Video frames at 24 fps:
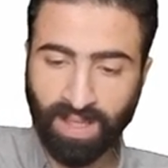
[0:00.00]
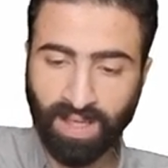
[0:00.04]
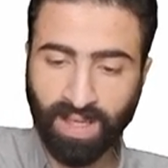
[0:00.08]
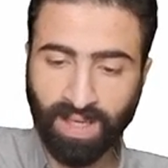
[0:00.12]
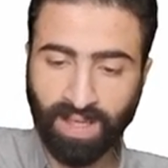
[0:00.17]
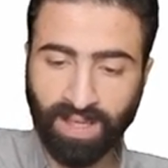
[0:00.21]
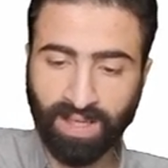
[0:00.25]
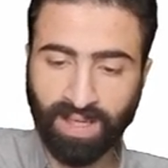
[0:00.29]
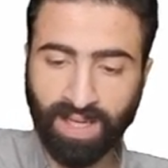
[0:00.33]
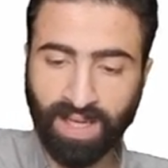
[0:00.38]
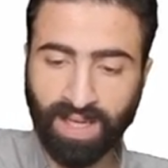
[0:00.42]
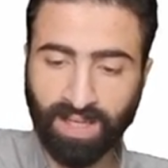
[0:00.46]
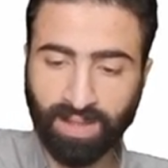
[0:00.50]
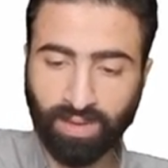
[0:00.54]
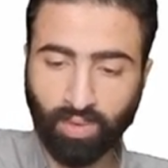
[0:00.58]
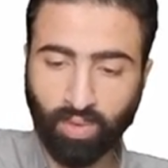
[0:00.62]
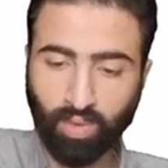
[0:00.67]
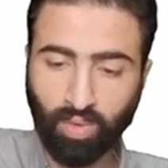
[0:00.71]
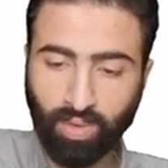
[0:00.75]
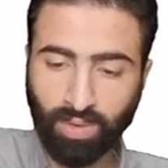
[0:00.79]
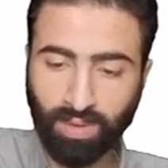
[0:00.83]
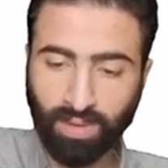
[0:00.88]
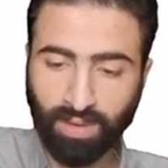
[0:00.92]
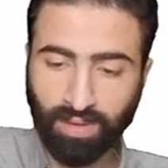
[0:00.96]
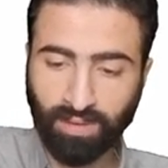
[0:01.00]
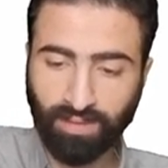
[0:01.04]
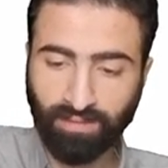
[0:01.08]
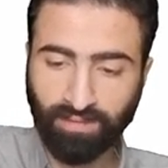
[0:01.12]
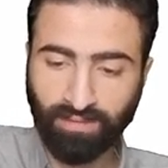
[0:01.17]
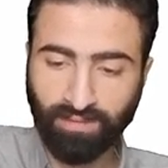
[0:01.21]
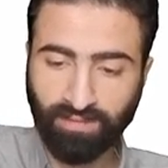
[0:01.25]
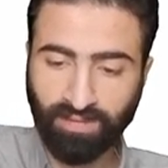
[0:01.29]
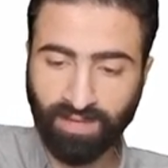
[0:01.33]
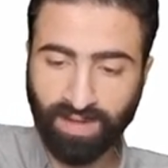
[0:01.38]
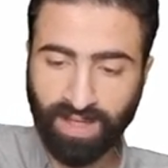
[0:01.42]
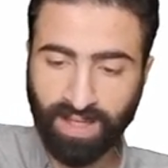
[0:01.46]
انها تكون
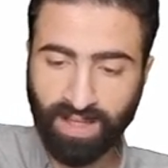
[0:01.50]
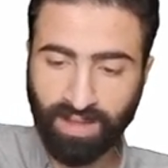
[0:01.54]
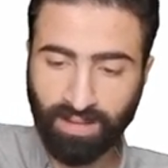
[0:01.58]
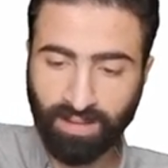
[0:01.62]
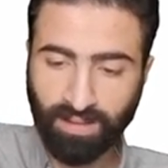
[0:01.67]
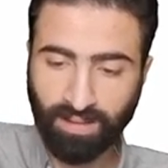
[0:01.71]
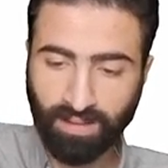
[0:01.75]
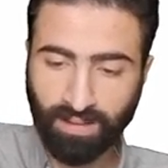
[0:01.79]
very